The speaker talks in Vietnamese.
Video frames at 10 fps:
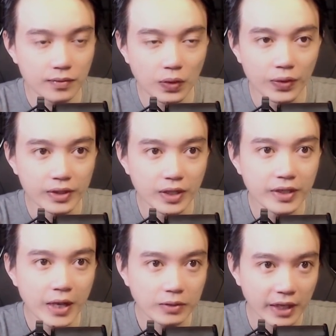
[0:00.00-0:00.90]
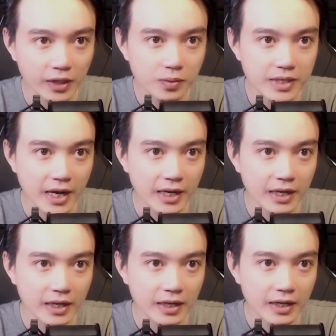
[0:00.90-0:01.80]
Tôi tới kéo thằng nhóc ra,
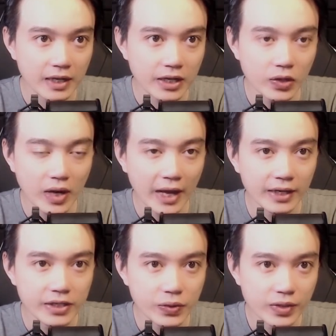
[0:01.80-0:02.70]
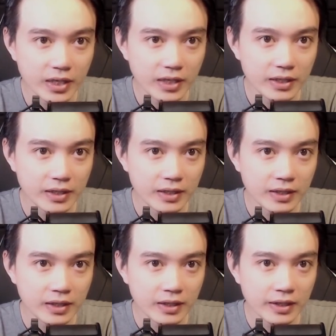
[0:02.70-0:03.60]
nó la lên trối chết.
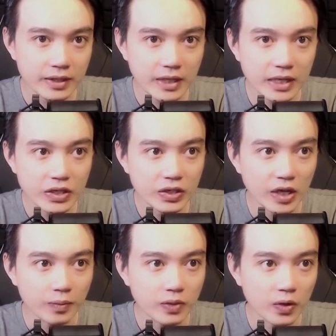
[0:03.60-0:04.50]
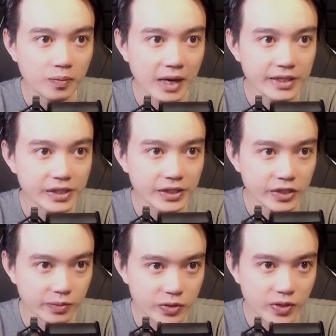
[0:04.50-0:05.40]
Cái gương khổng lồ ma trời
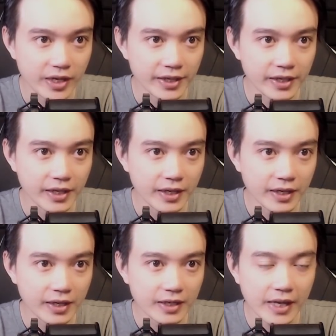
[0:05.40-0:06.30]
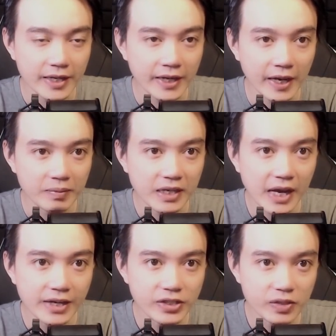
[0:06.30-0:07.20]
cũng xuất hiện, khe khe mấy
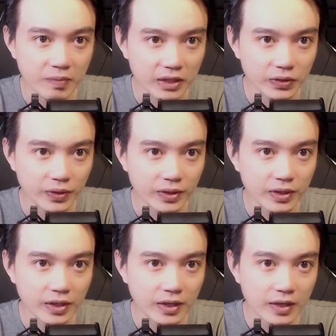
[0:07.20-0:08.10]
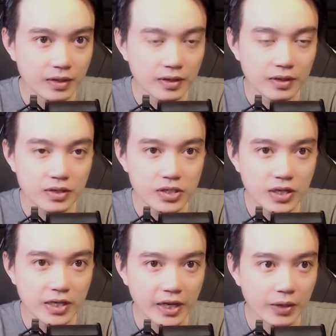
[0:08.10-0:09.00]
cái trước mặt tôi. Sinh
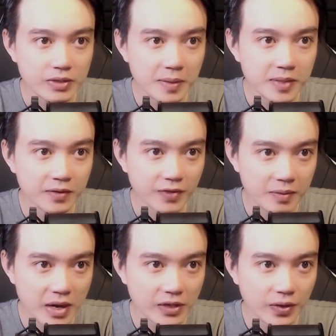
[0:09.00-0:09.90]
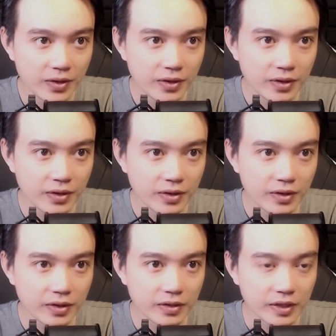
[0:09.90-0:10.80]
và Kiều Trâm định vây bắt nó
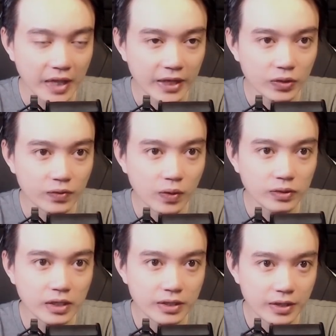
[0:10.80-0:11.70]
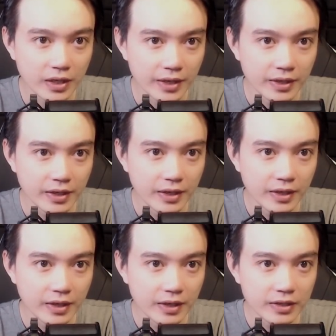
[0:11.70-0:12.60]
thì tay tôi vô thức đưa lên,
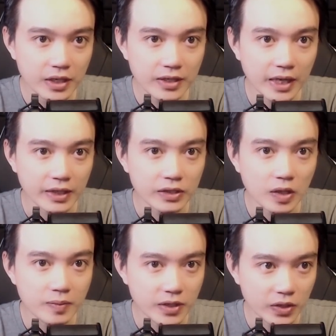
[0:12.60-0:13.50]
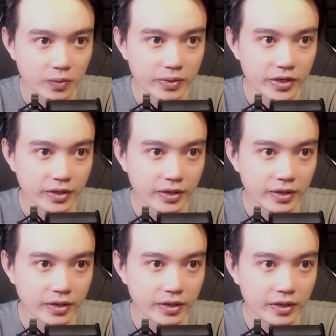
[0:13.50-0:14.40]
rất nhanh tóm được khung gương,
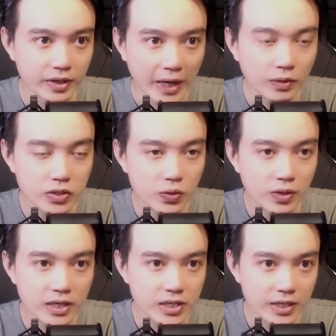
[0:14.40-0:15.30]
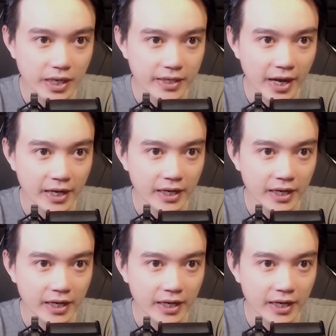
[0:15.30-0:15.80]
kéo nó xuống hết sức dễ dàng.